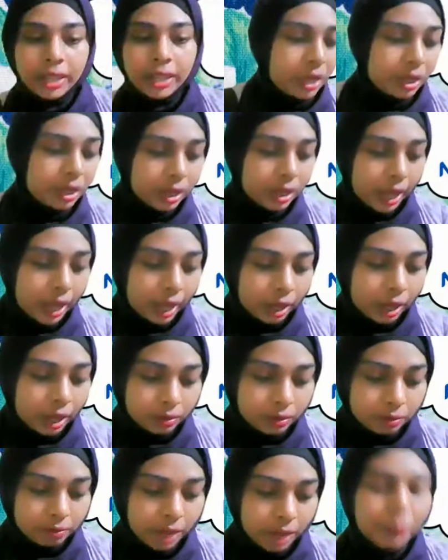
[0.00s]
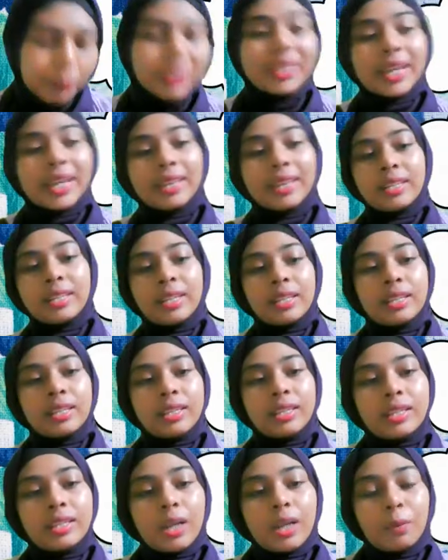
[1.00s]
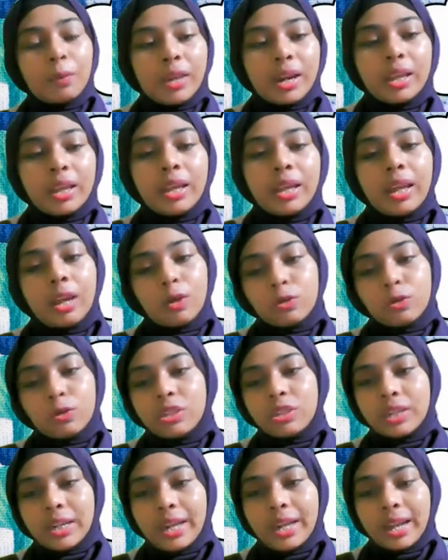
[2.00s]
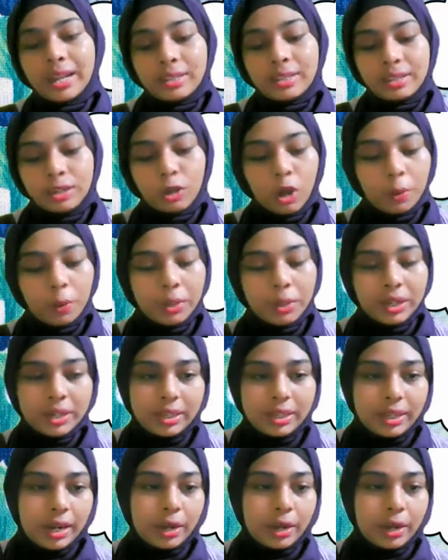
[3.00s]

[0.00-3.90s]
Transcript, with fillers: আমি আমি জানতে চাচ্ছি যে আপনারা কে কোন জেলায় আছেন কমেন্টে